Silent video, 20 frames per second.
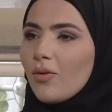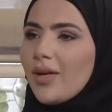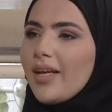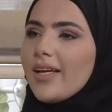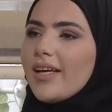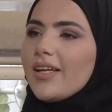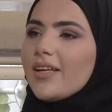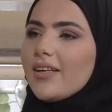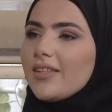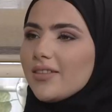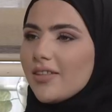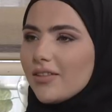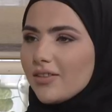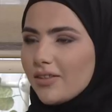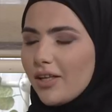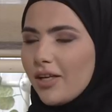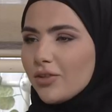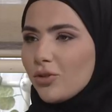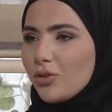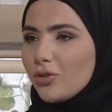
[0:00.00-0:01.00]
لكن
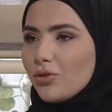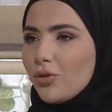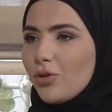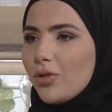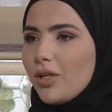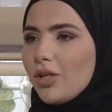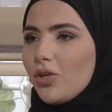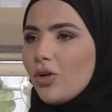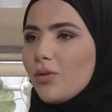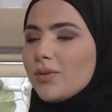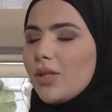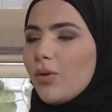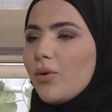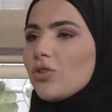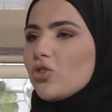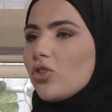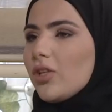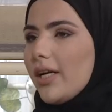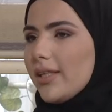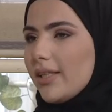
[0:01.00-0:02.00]
أيضا دكتور اليوم
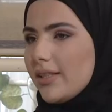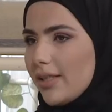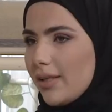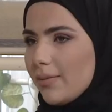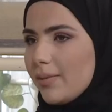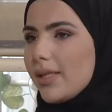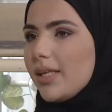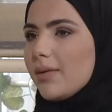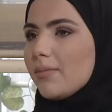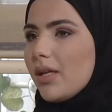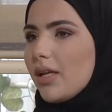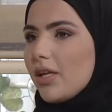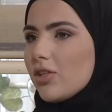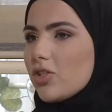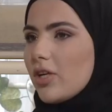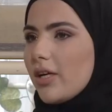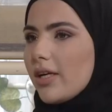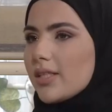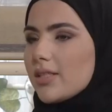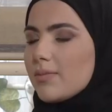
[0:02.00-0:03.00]
تواجد عدد كبير من
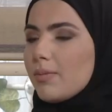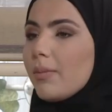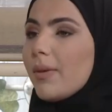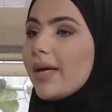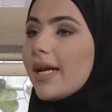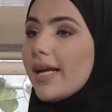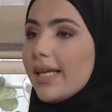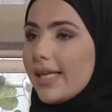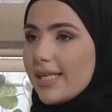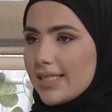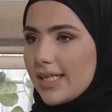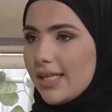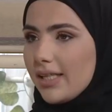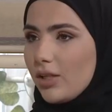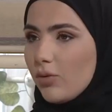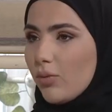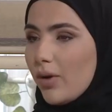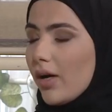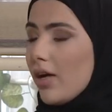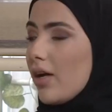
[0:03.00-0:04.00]
الأشخاص بمراكز
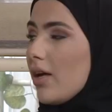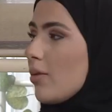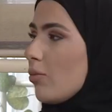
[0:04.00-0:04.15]
الإيواء